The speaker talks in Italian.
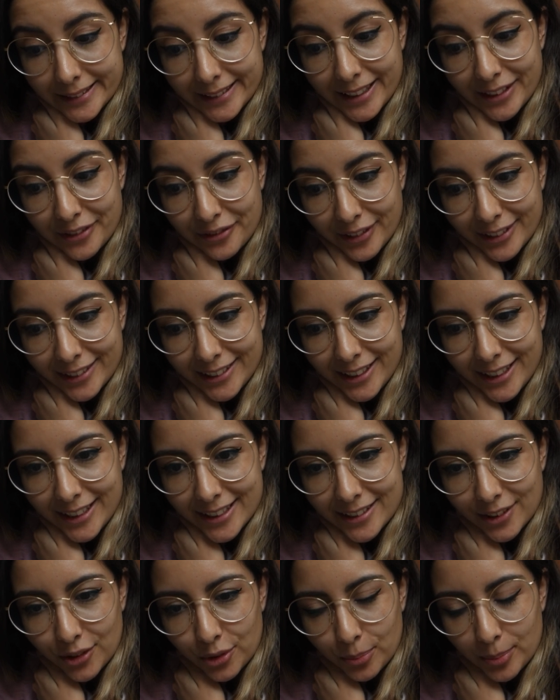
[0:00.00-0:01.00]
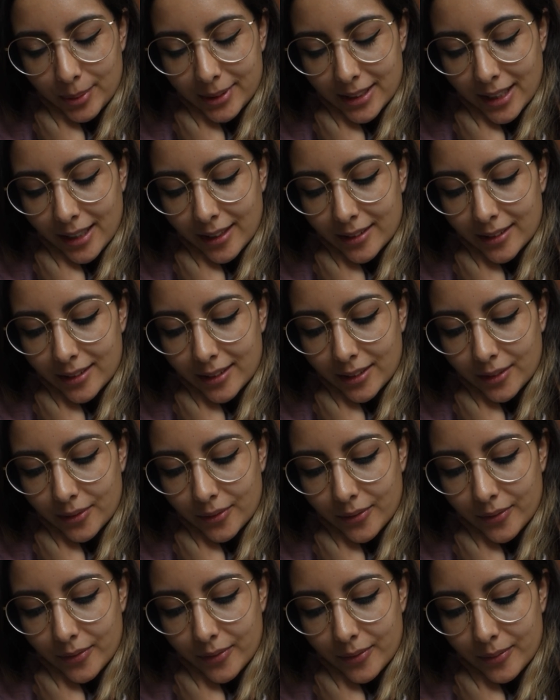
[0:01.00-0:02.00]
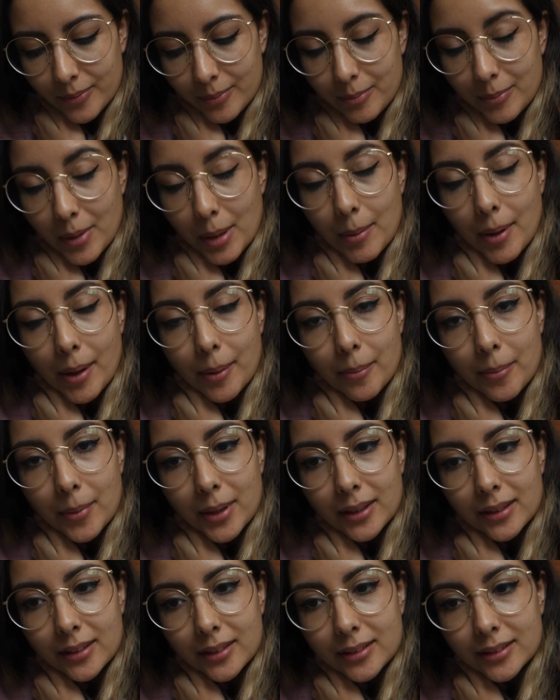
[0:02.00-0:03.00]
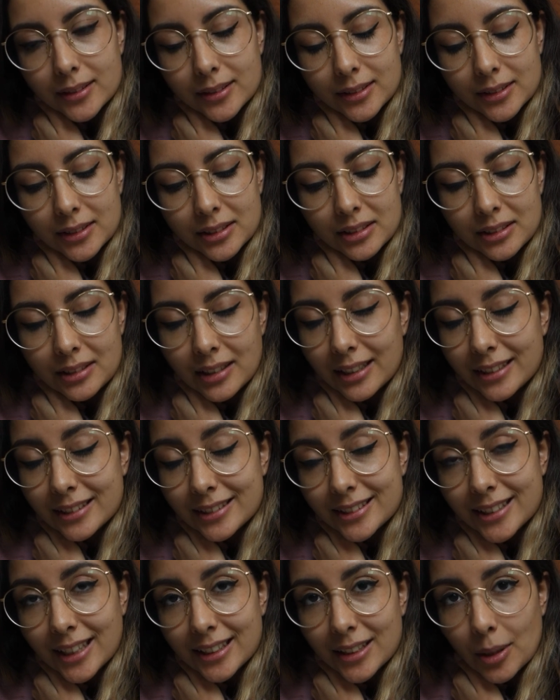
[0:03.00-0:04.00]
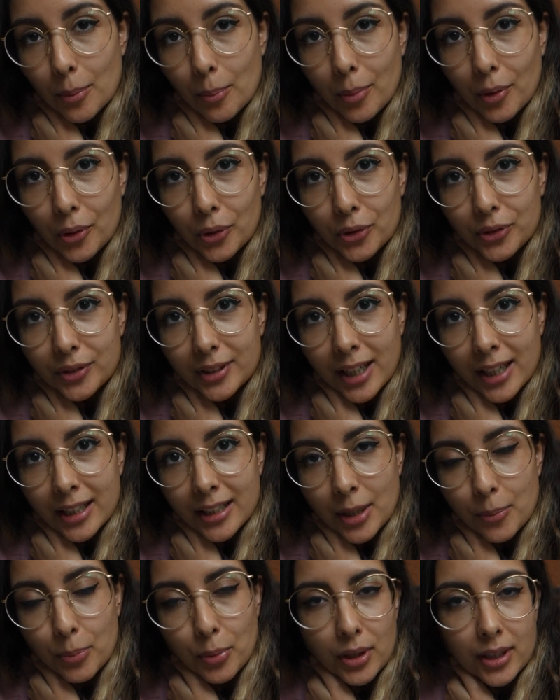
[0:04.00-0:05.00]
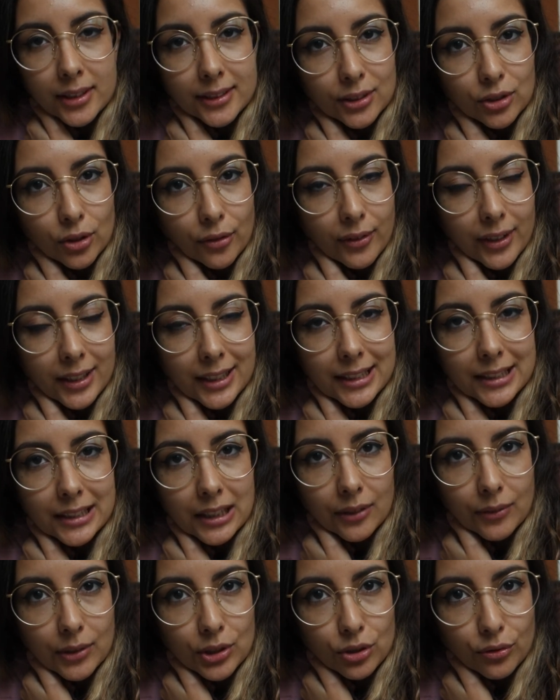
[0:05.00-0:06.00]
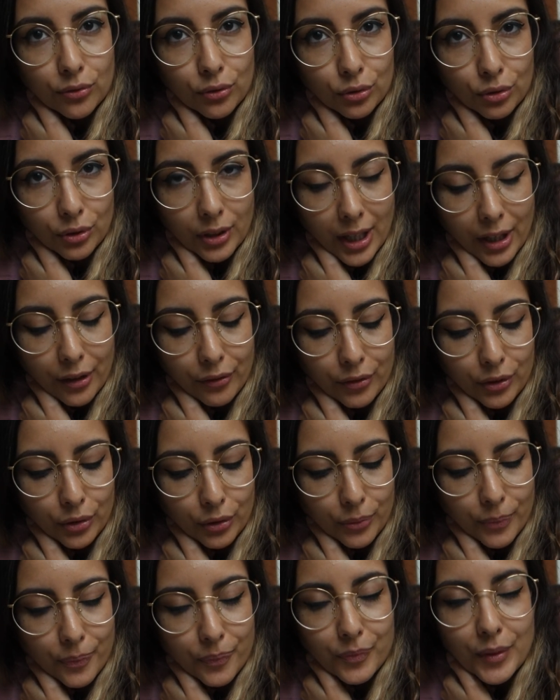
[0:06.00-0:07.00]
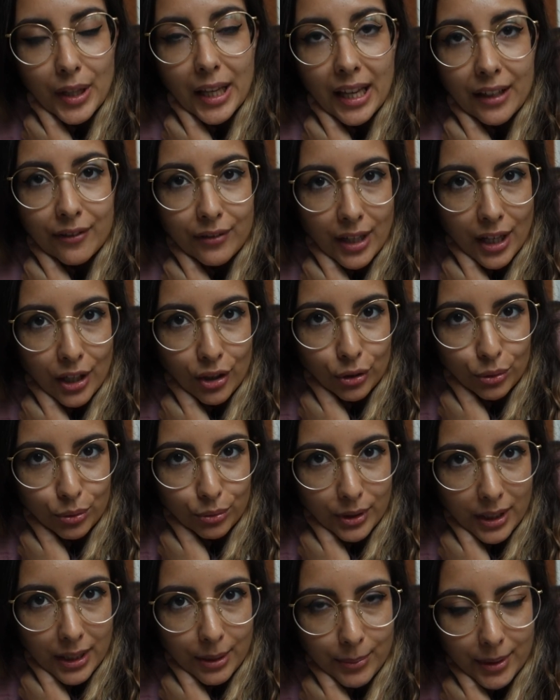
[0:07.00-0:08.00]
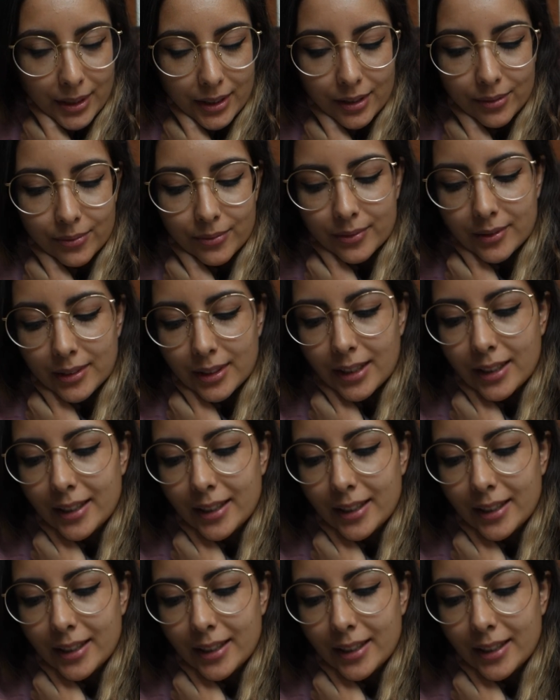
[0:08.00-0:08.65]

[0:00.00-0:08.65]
E infatti lì è stato pesante. Mia mamma è stata un po' lontana, poi ha iniziato a fargli il servizio fotografico e a inviarlo a tutte le amiche.